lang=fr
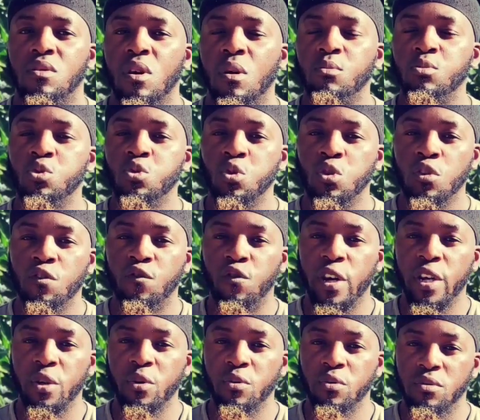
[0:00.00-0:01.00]
Comme nous le
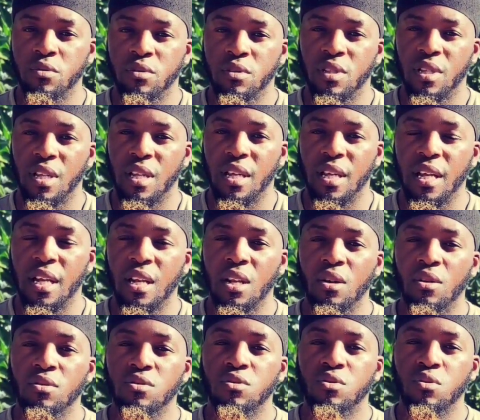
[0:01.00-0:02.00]
voyons et
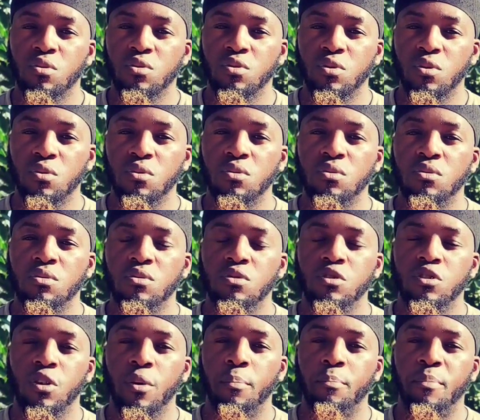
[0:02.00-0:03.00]
l'entendons
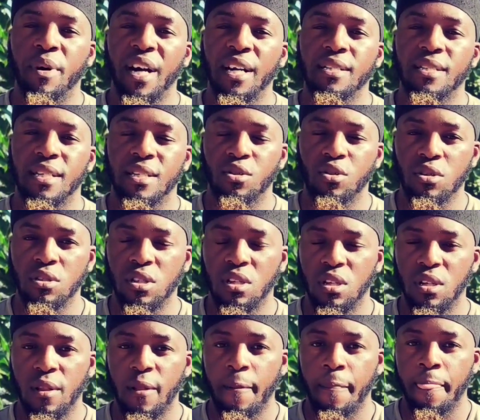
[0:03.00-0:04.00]
de part et
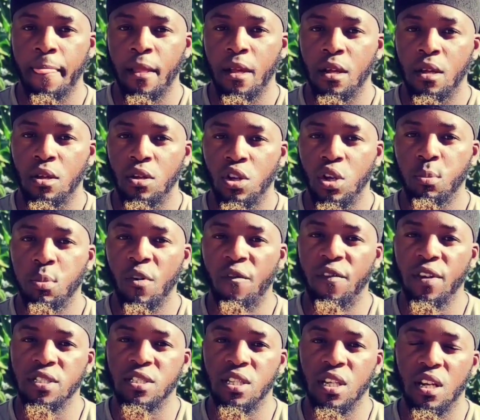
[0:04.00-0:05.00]
d'autre, le
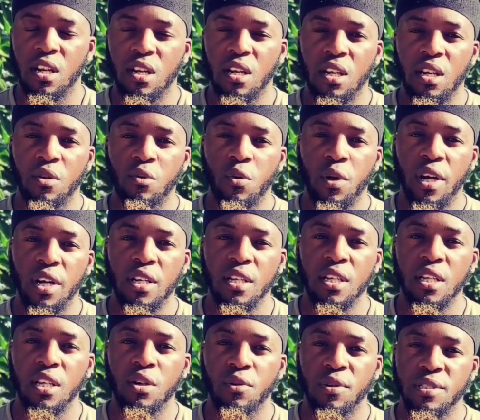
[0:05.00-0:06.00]
prophète sallallahu
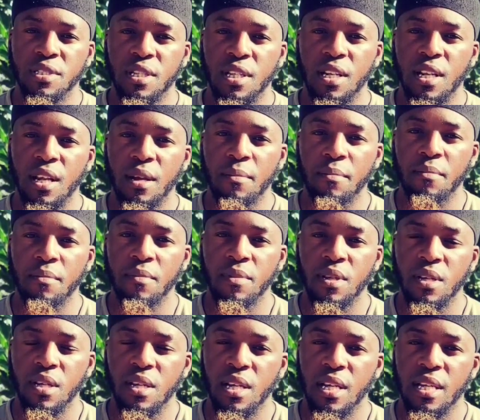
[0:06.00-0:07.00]
alayhi wa sallam
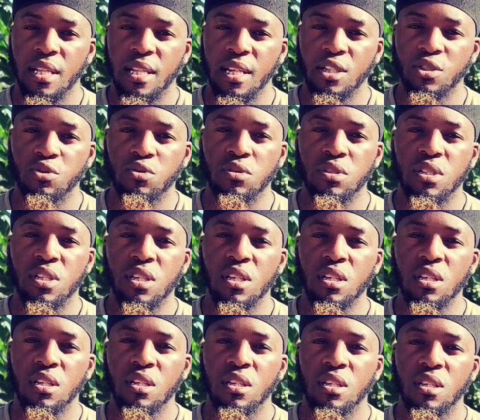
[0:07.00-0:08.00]
est
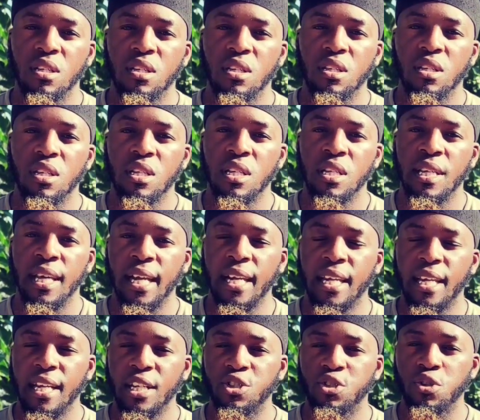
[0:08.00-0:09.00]
insulté,
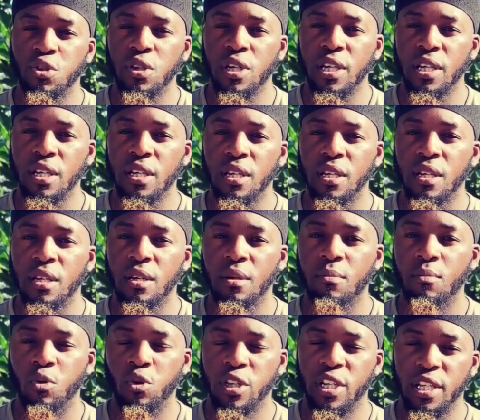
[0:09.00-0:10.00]
caricaturé,
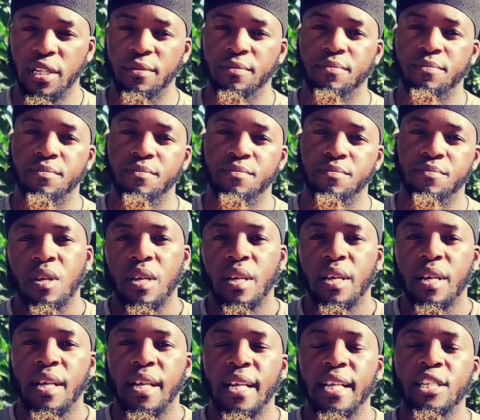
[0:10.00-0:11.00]
moqué.
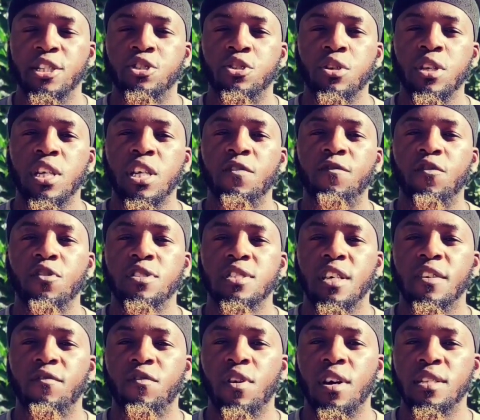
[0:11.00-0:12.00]
Et ce qu'il faut
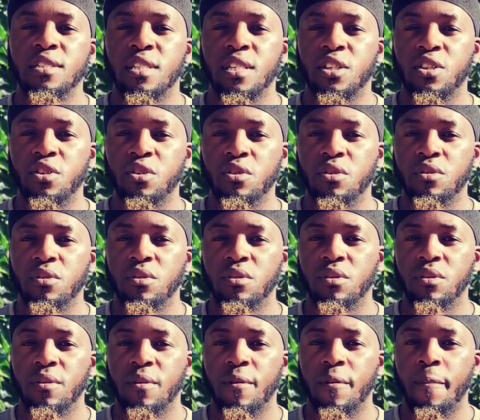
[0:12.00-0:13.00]
savoir, c'est que
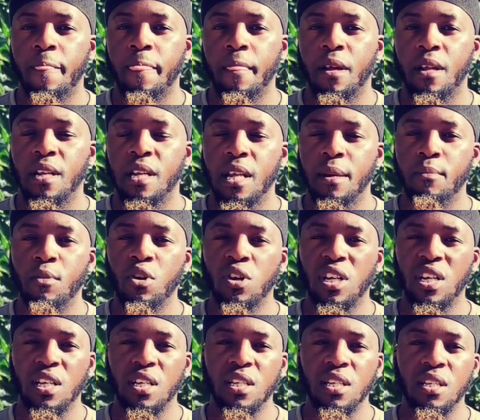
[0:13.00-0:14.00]
les
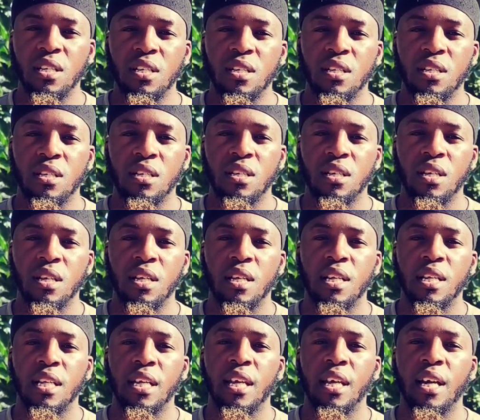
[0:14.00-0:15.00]
moqueries,
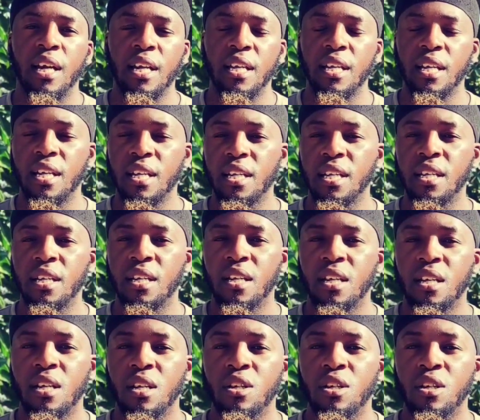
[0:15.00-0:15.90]
les railleries